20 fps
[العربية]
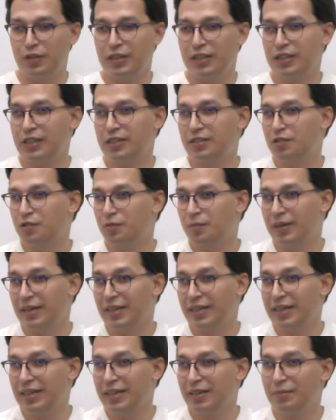لي جيست دو
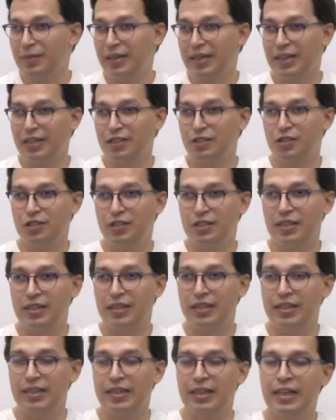بايا ما كانش
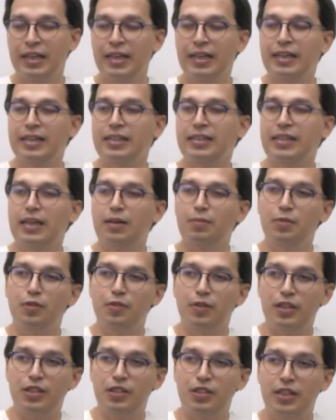اللي
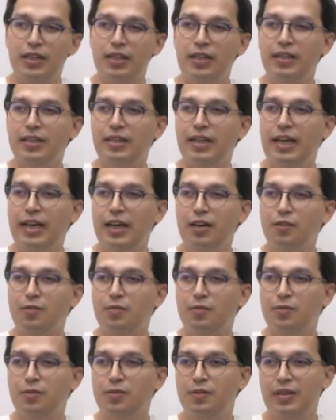يستعملوا لي جال
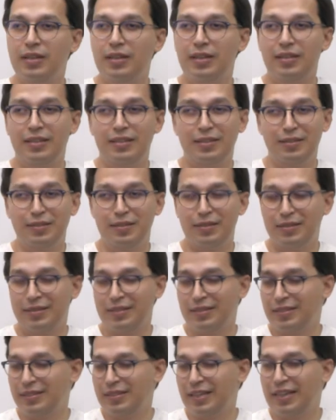نحاو
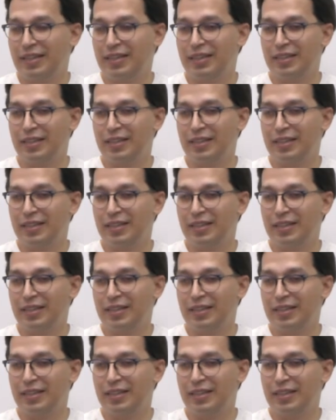يعني